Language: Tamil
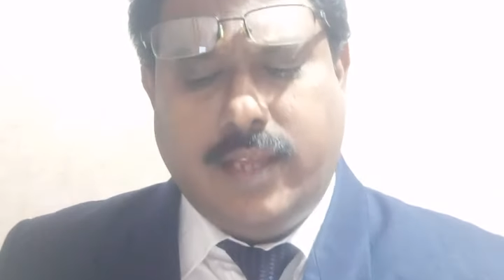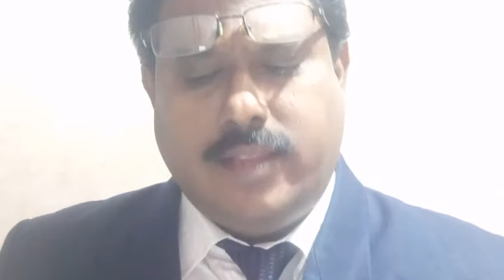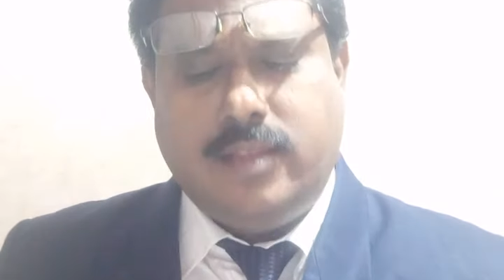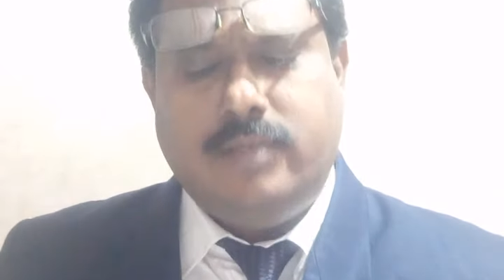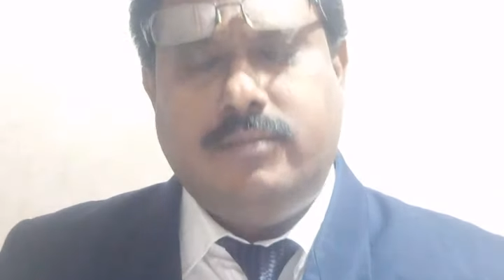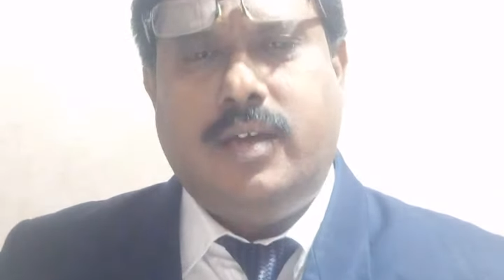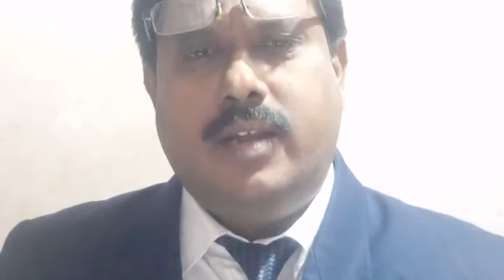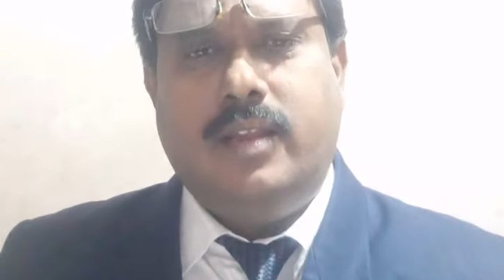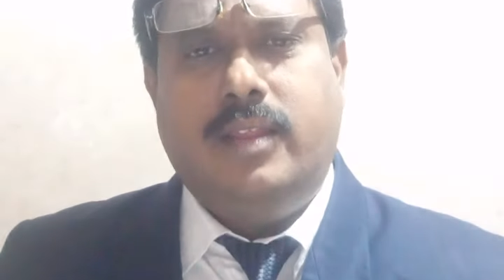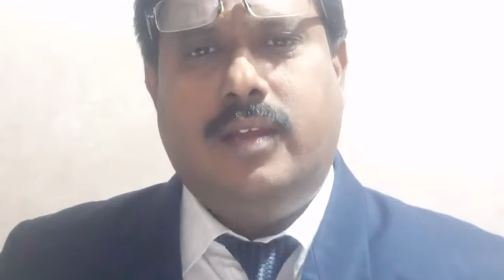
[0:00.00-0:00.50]
ஏற்ற
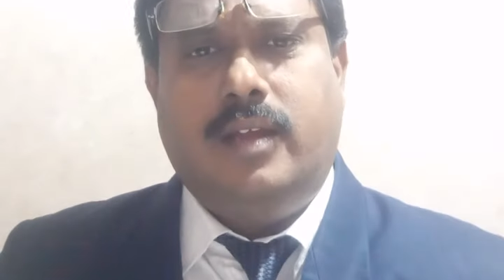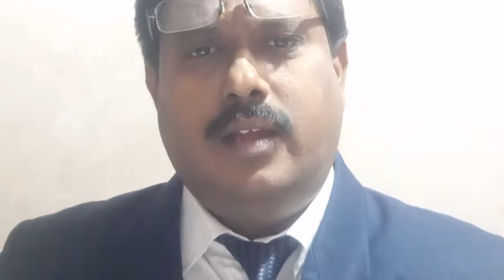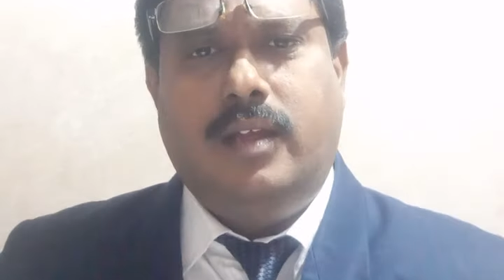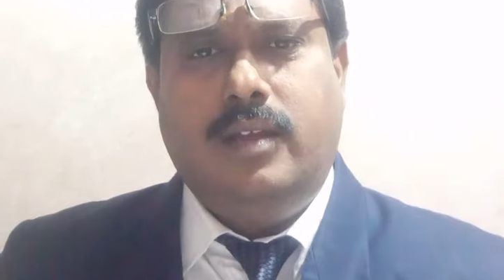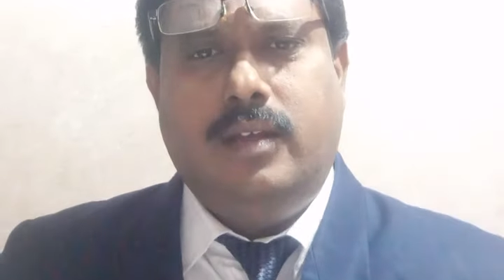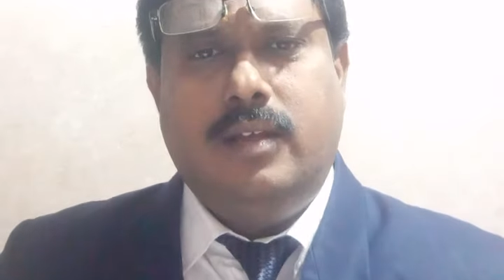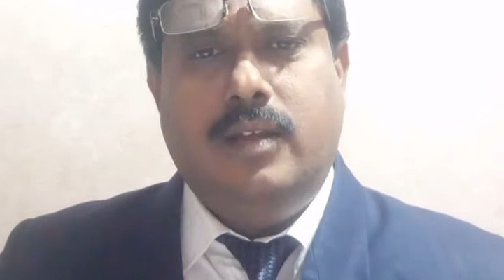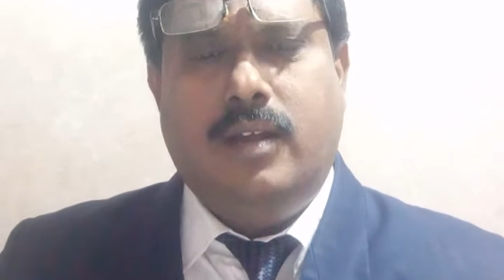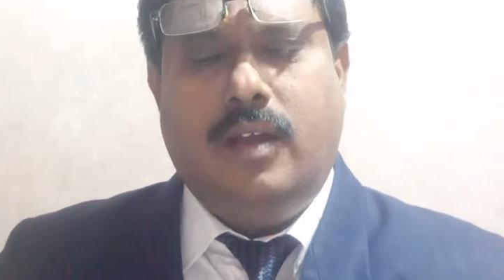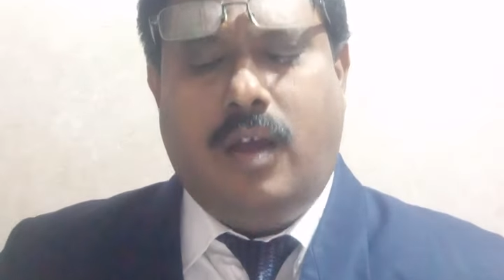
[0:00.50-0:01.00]
மாதிரி
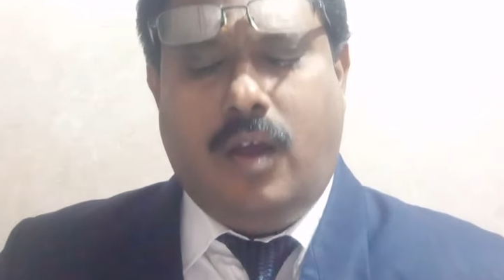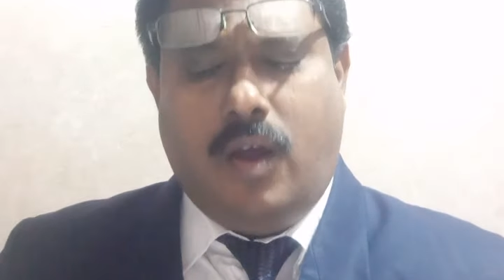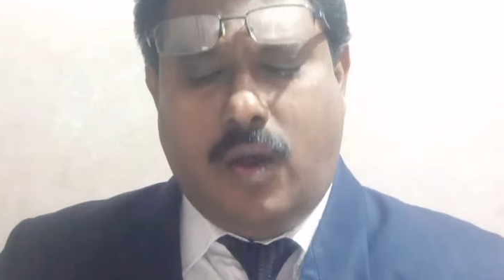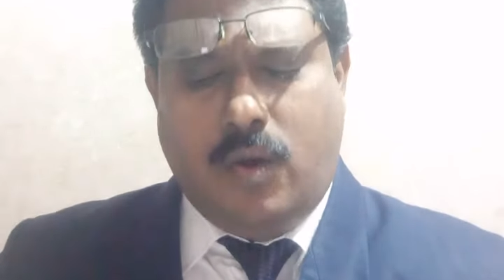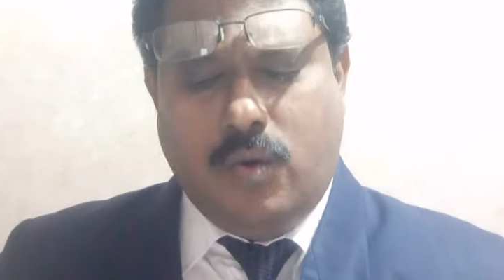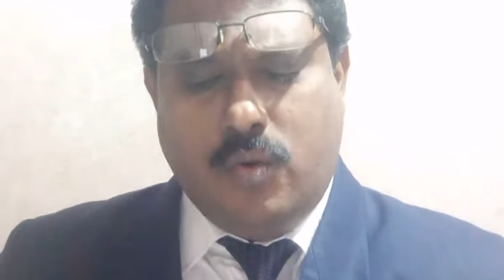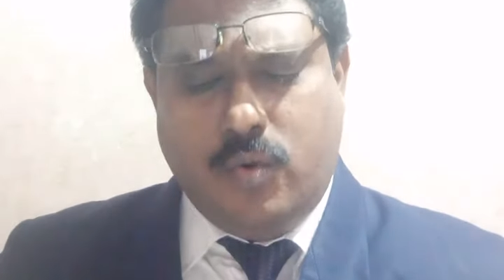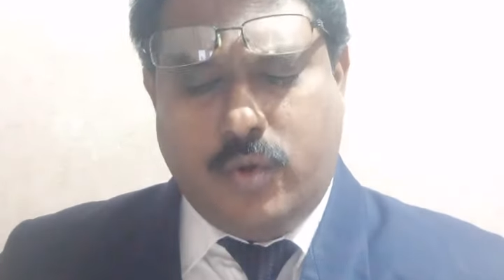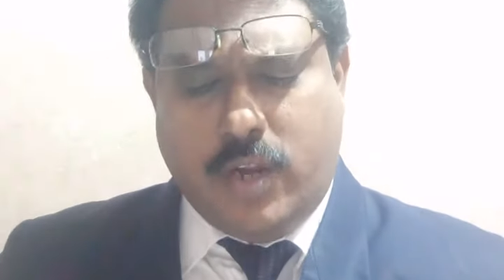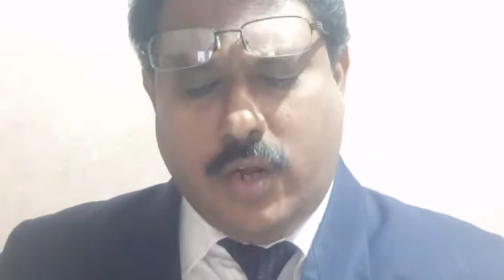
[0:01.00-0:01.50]
தான்
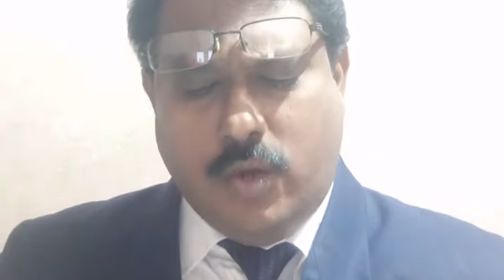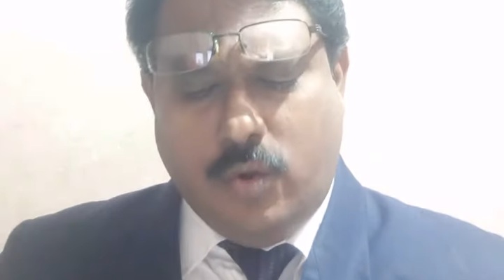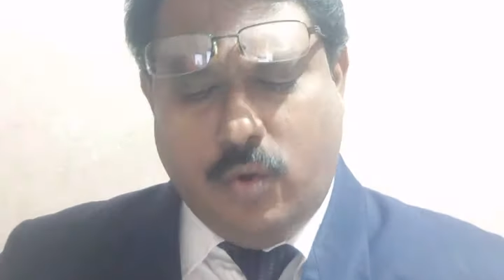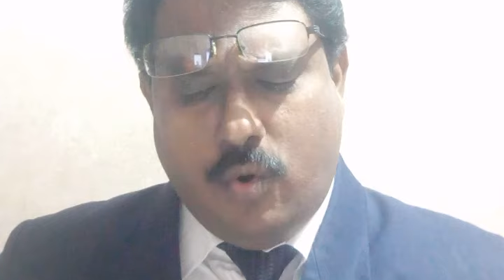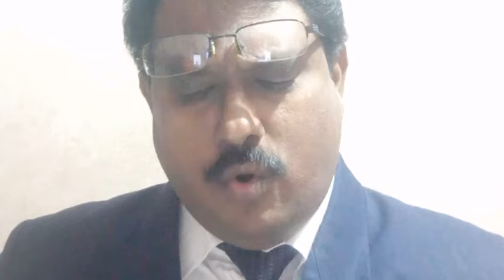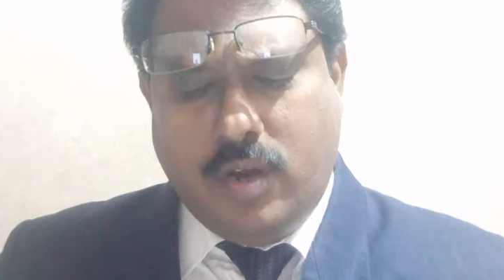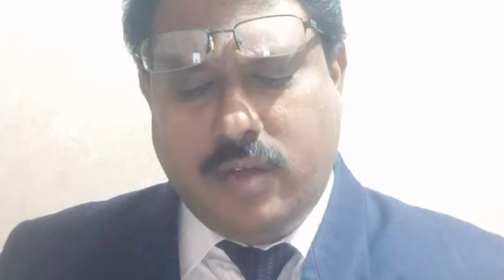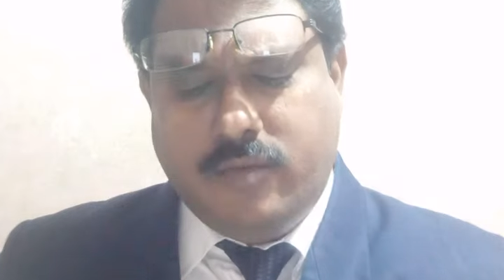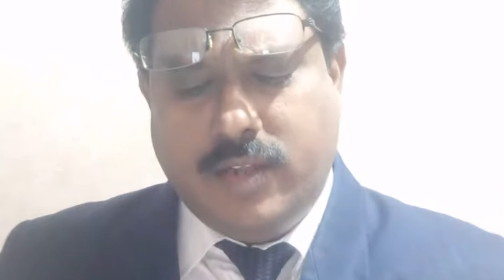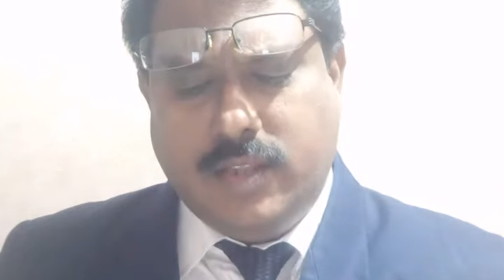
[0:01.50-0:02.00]
அவங்களுடைய
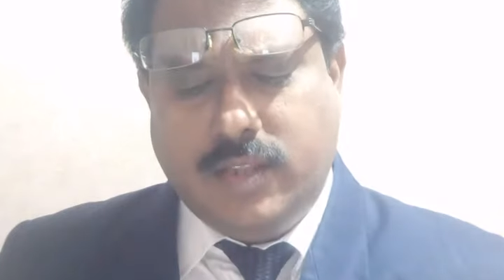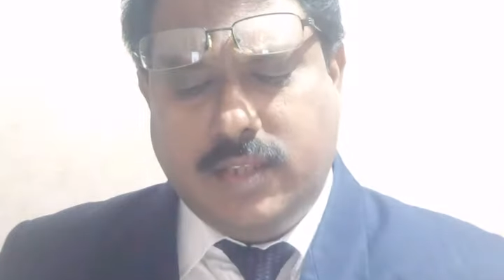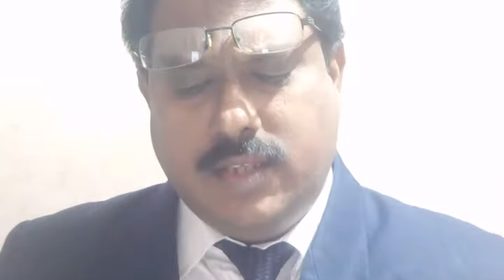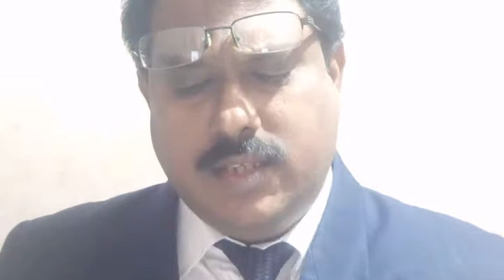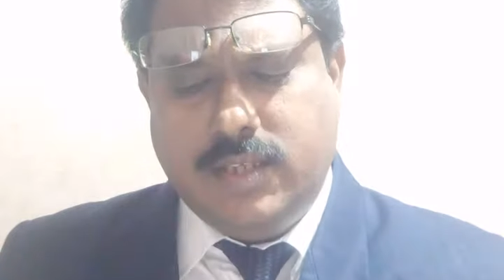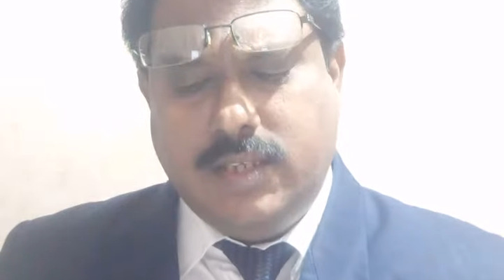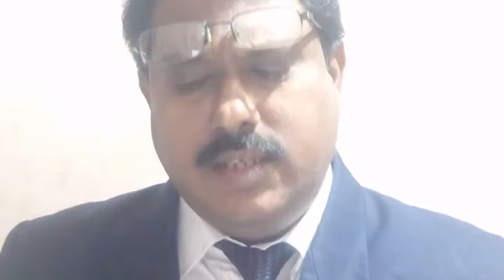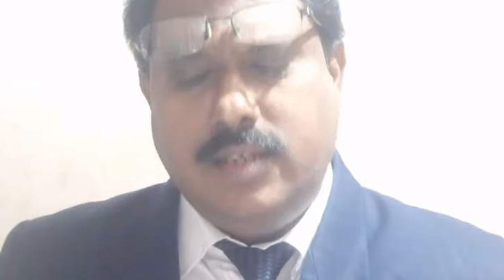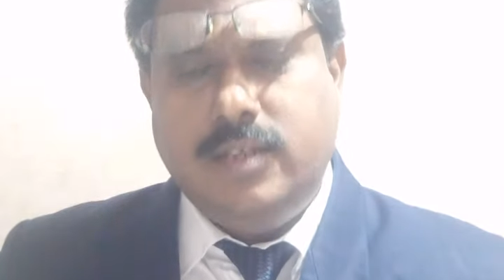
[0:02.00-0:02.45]
லோனை வந்து